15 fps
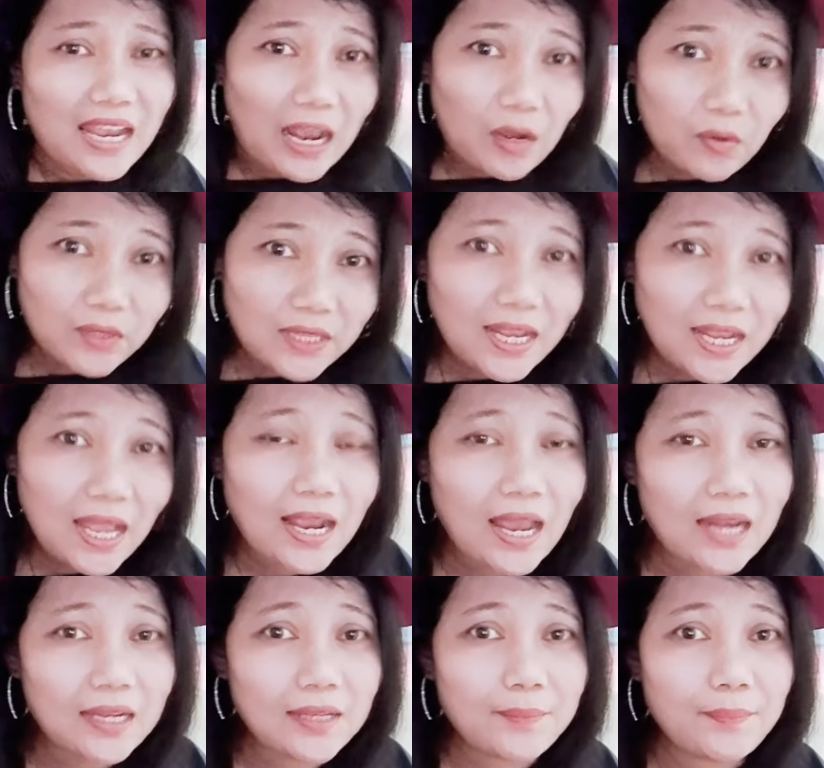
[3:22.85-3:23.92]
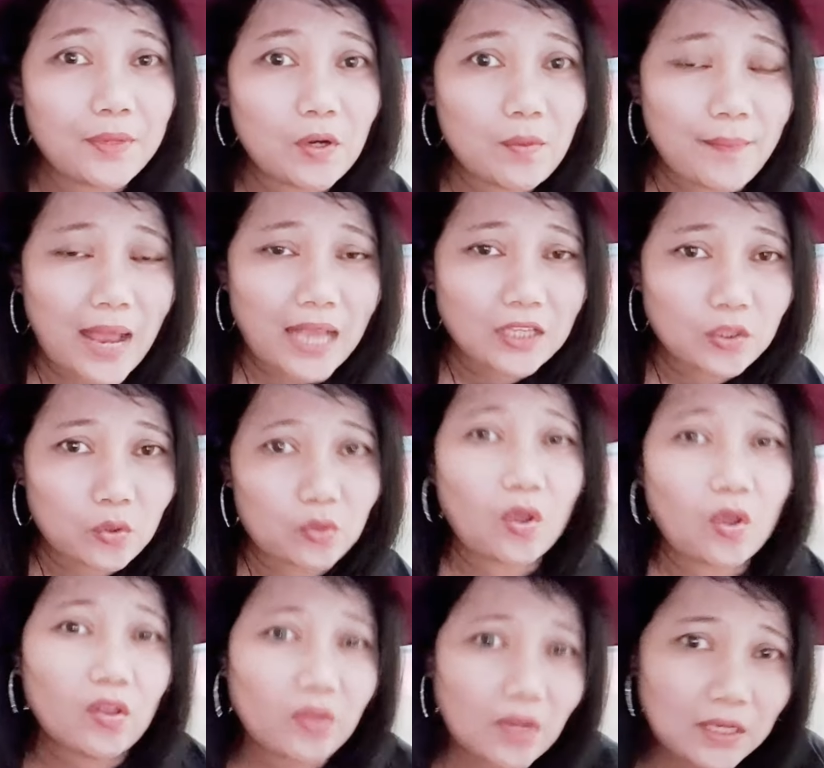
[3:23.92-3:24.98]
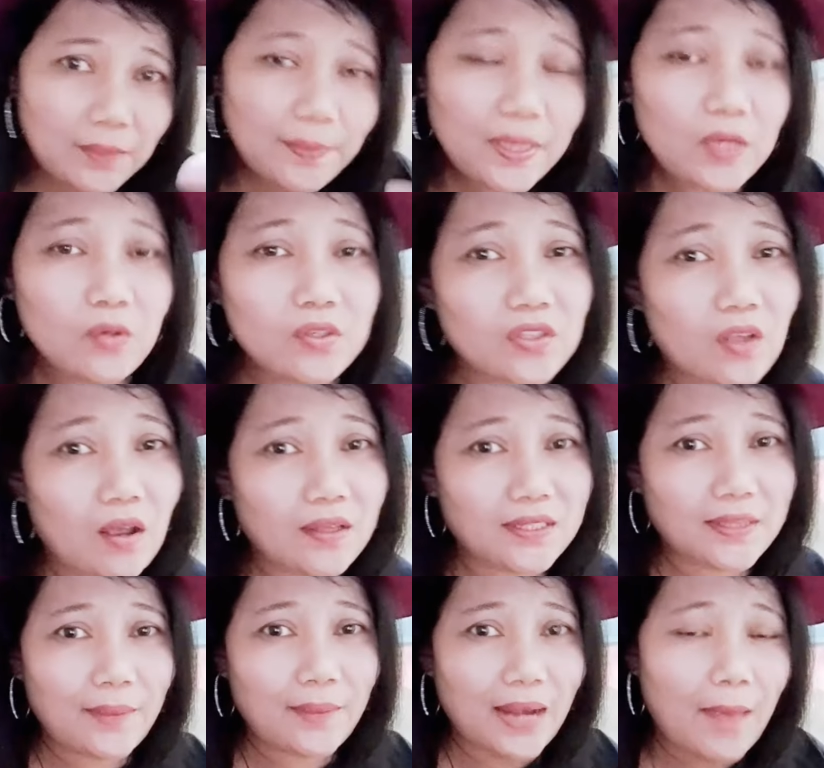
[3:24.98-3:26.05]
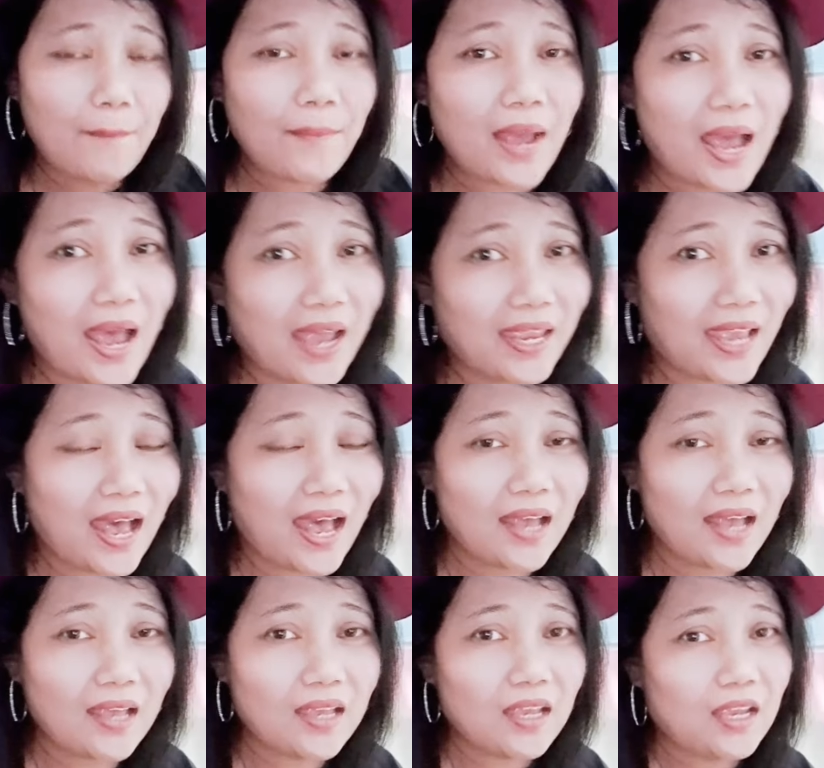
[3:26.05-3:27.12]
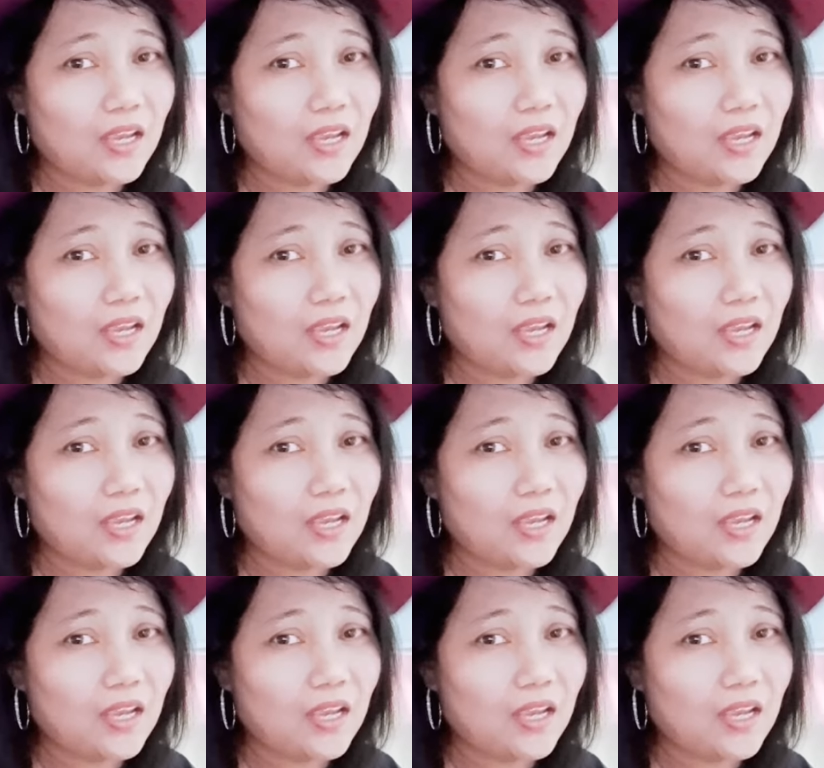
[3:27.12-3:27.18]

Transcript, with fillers: kalau tiga kali belum masuk tonton di video short sampai lama ya